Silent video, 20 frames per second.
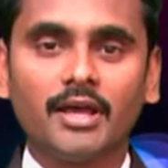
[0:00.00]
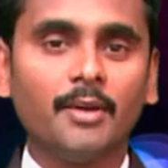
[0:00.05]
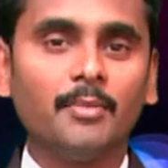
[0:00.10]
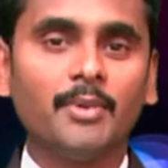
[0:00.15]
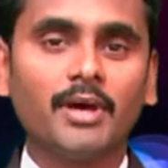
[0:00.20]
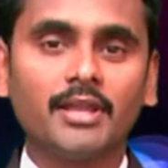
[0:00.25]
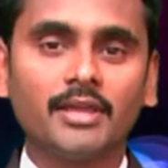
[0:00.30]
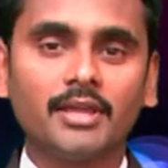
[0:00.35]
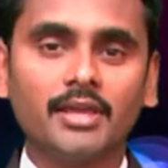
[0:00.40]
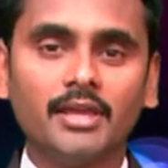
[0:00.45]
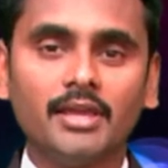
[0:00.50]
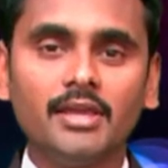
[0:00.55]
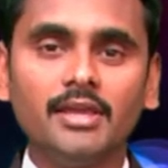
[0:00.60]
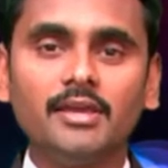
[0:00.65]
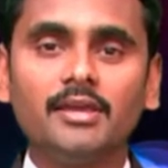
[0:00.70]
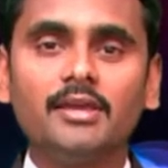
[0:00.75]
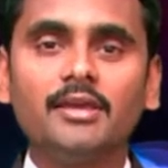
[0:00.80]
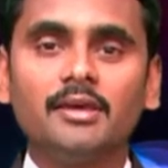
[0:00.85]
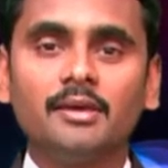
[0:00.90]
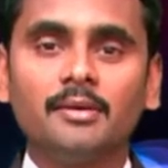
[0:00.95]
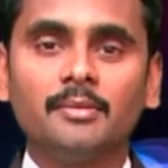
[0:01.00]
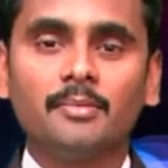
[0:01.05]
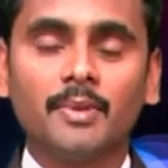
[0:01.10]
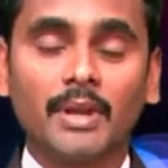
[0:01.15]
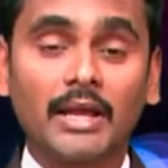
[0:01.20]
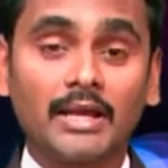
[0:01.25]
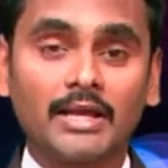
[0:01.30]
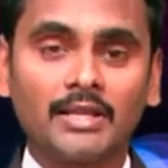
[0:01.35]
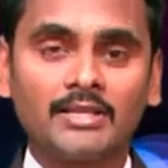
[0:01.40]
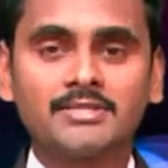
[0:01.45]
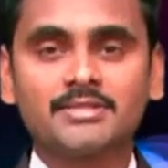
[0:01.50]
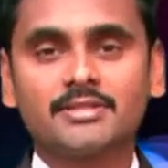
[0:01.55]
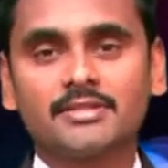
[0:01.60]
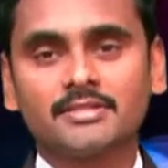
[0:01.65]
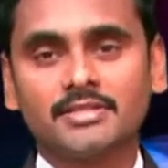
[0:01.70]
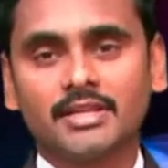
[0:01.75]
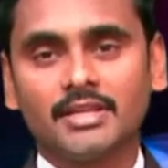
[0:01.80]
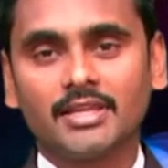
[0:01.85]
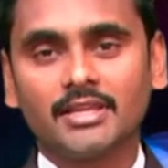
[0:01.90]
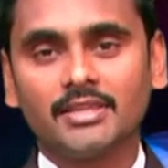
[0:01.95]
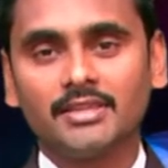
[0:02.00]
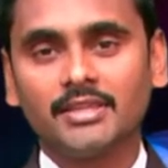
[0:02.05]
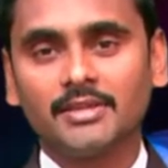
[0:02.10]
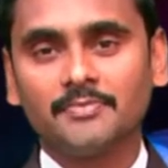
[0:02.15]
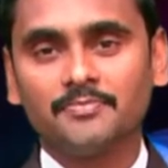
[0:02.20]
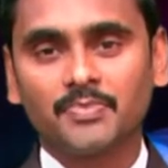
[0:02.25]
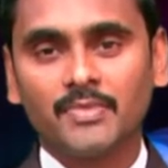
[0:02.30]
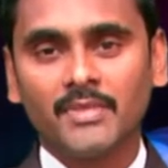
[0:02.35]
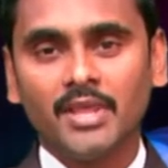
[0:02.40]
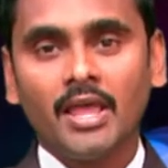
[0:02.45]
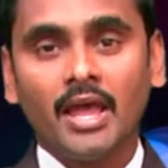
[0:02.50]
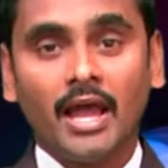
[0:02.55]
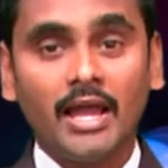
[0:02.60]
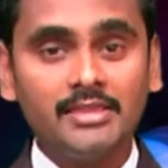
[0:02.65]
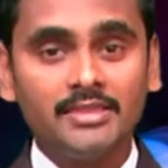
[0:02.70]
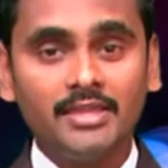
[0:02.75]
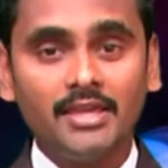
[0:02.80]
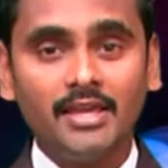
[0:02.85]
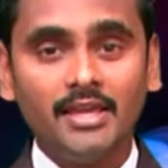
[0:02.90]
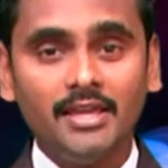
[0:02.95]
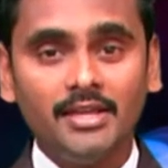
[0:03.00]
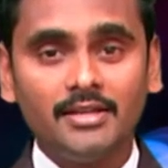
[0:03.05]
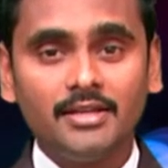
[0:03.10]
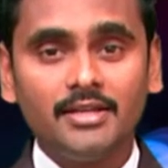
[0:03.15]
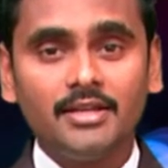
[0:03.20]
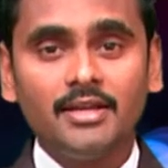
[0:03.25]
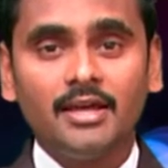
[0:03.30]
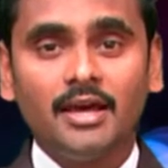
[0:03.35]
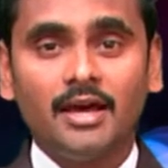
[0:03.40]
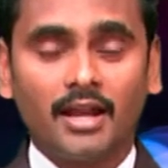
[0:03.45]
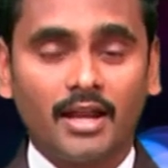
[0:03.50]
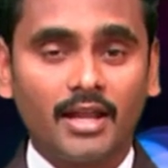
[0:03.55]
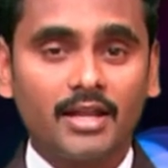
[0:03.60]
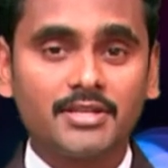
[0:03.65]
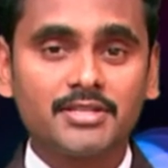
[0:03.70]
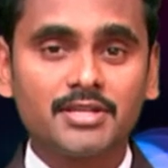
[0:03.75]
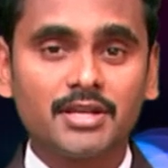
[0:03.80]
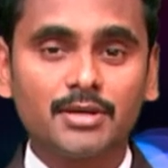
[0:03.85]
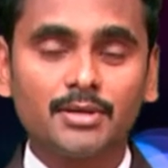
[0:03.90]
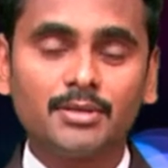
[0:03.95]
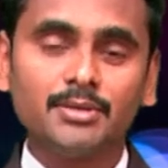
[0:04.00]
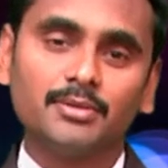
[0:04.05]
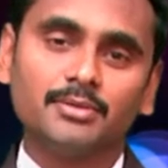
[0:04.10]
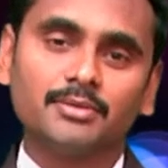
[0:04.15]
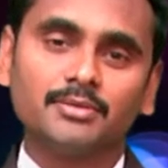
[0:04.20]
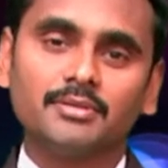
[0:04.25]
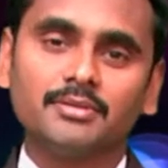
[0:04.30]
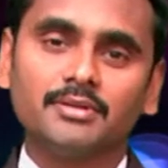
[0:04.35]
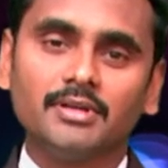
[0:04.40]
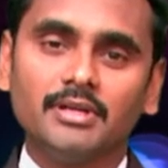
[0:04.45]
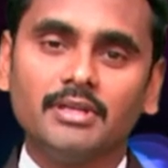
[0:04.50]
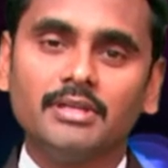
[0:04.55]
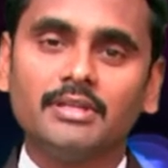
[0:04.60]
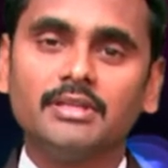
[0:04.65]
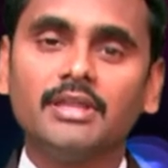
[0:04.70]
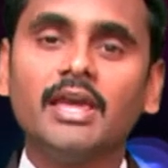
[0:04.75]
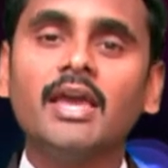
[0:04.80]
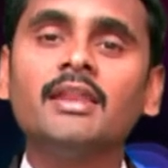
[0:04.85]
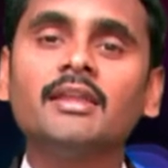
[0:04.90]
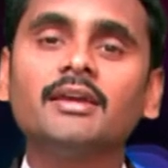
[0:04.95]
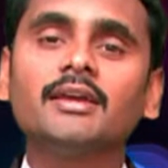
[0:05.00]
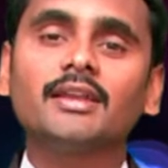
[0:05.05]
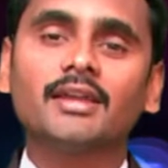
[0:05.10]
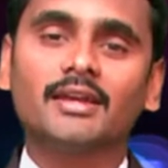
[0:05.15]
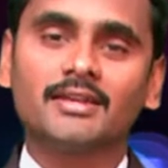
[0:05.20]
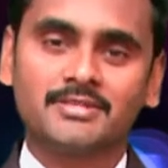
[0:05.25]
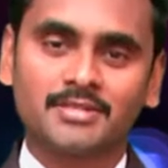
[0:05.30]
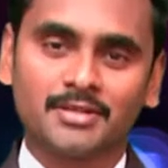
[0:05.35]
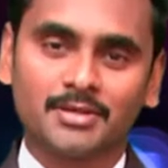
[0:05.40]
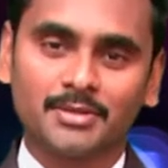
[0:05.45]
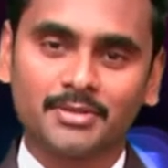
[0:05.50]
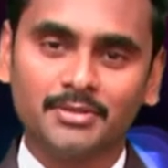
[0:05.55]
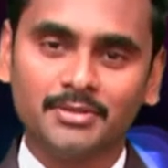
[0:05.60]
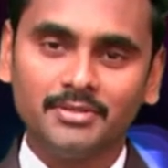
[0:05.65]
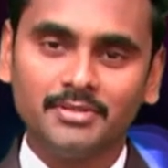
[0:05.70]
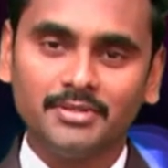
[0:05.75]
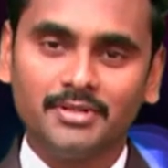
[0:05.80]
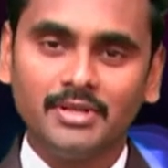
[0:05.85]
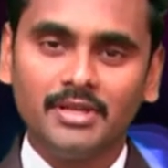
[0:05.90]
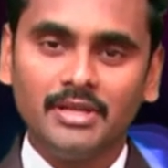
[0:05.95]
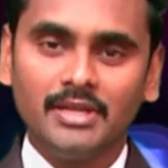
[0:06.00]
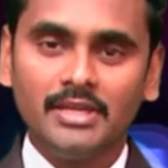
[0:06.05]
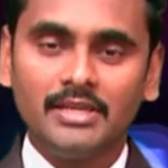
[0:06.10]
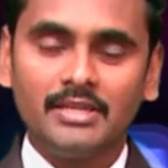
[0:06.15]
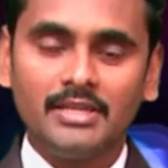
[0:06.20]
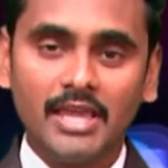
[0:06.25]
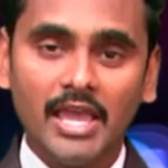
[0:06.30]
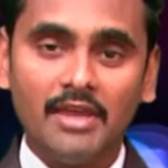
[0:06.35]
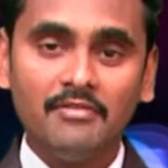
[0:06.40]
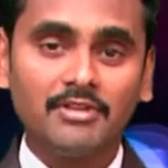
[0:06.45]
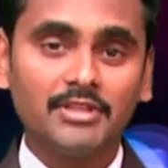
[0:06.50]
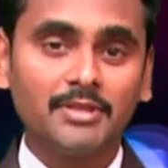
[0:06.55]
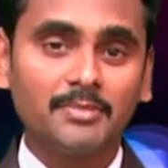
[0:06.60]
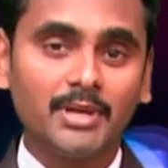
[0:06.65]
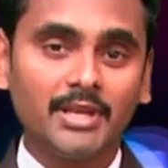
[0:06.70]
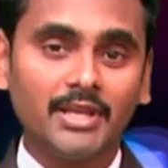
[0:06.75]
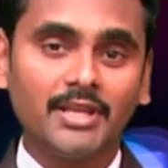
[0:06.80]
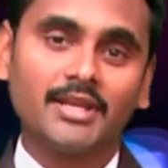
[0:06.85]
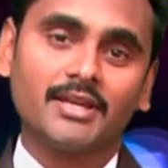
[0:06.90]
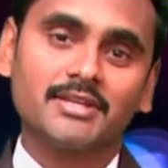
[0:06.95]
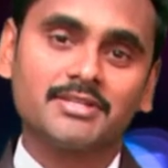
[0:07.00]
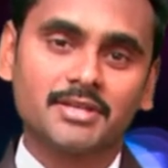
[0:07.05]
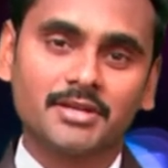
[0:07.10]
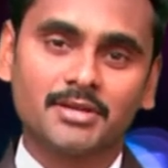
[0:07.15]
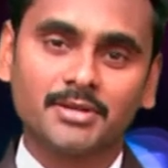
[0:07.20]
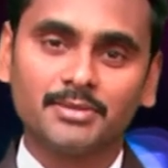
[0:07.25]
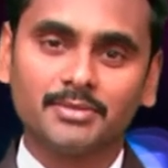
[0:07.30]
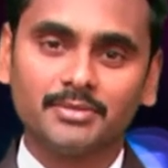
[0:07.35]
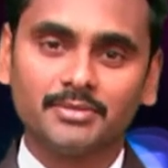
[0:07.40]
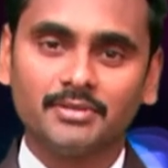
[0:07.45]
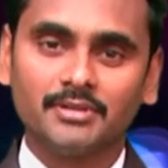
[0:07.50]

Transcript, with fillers: నామానికి ప్రకటించడం జరిగింది అయితే రక్షకుడు దేనికి రక్షకుడు ఏ విధమైన రక్షకుడు